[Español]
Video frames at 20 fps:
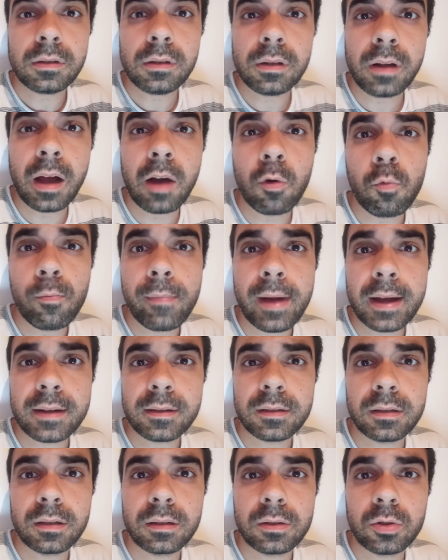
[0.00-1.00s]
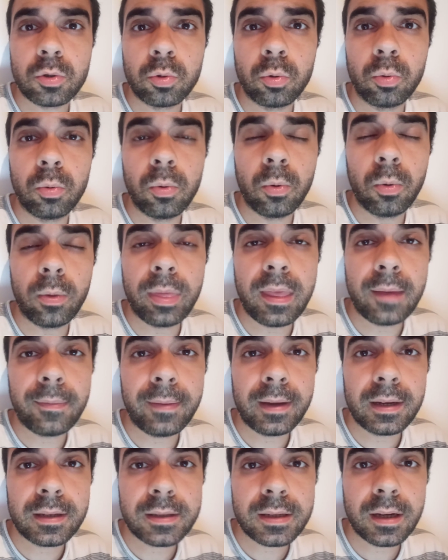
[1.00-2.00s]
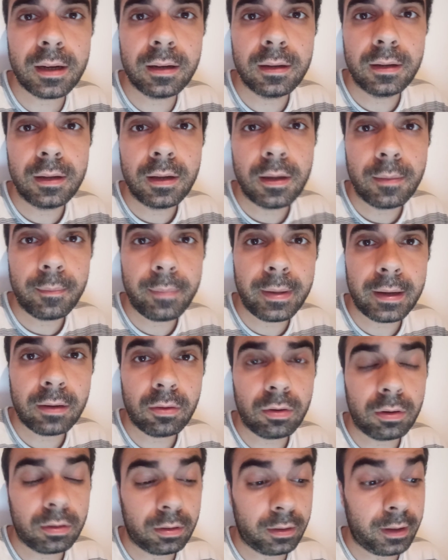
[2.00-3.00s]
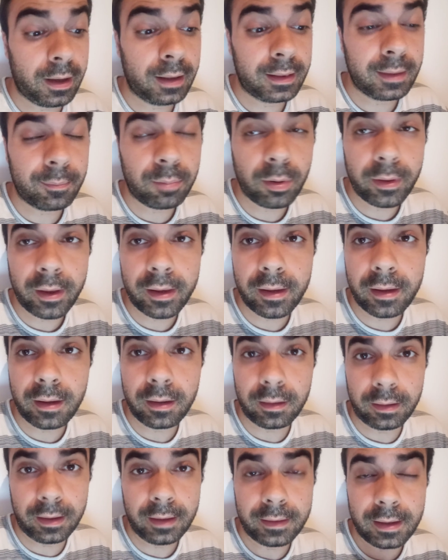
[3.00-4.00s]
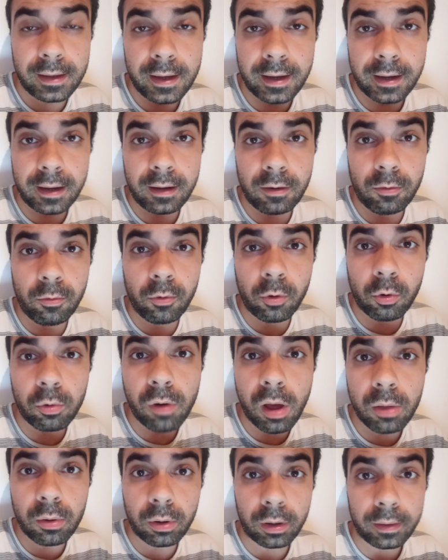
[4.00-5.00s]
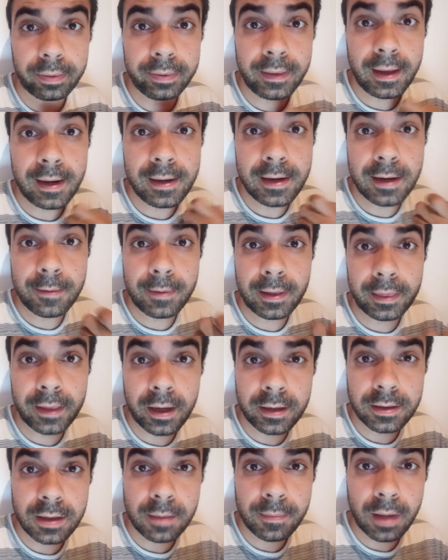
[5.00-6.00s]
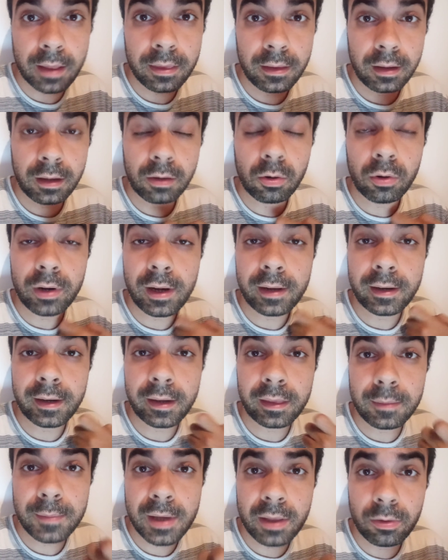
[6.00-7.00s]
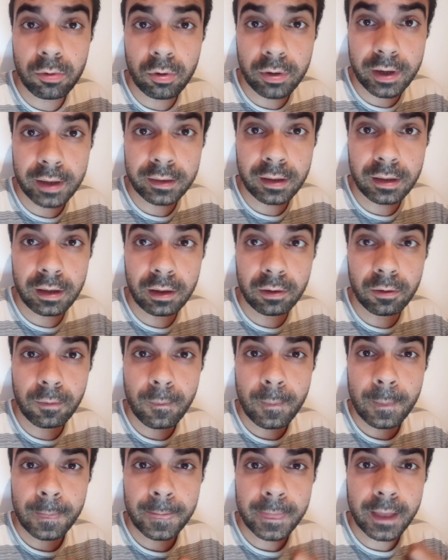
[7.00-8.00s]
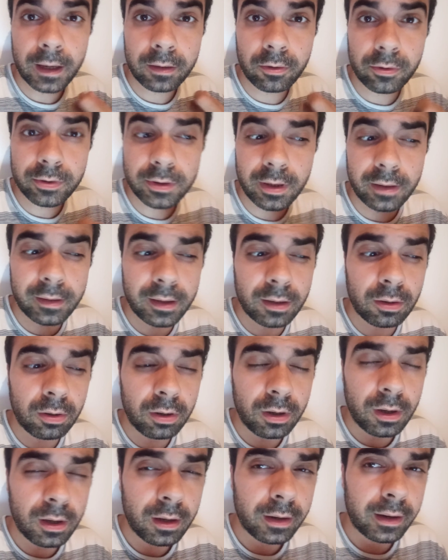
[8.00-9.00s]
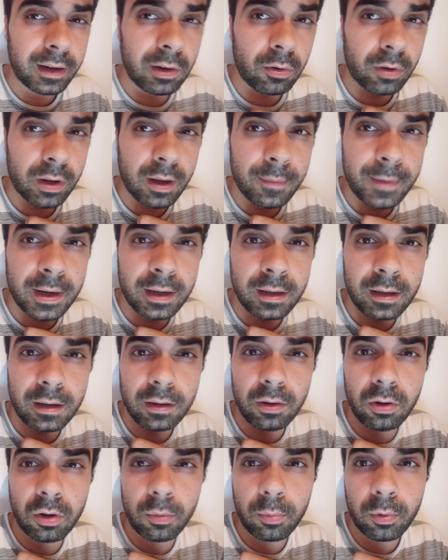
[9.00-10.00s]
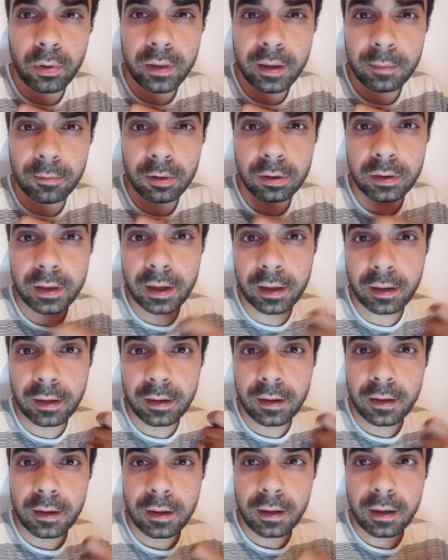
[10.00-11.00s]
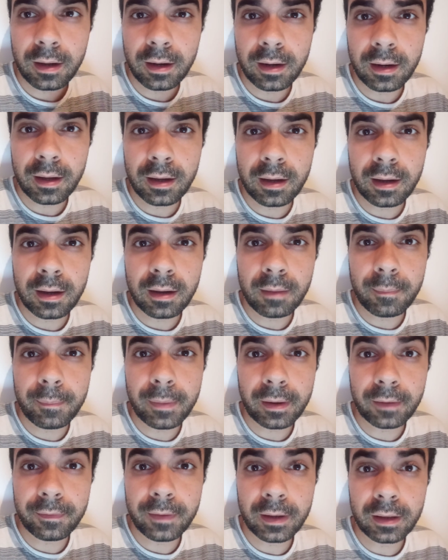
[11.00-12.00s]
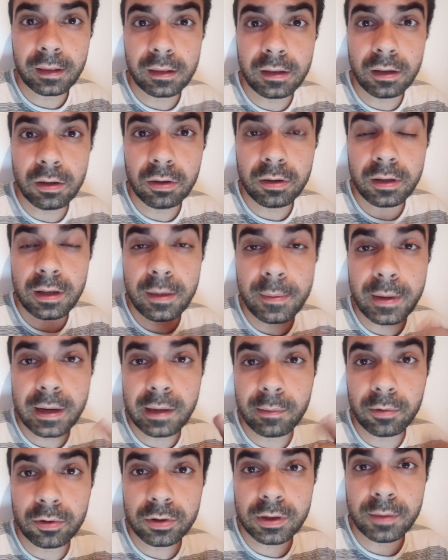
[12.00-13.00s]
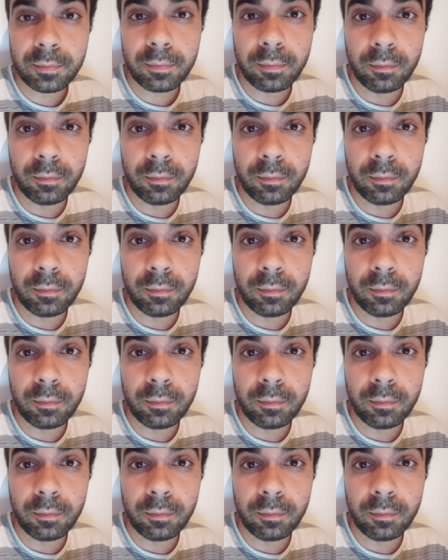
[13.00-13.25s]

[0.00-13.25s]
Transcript: aún más su defensa pero que te, puede, que te llegue un jugador del nivel de Aixamandi con el crecimiento que ha tenido a coste cero, creo que Emery lo puede amoldar a la perfección y veremos si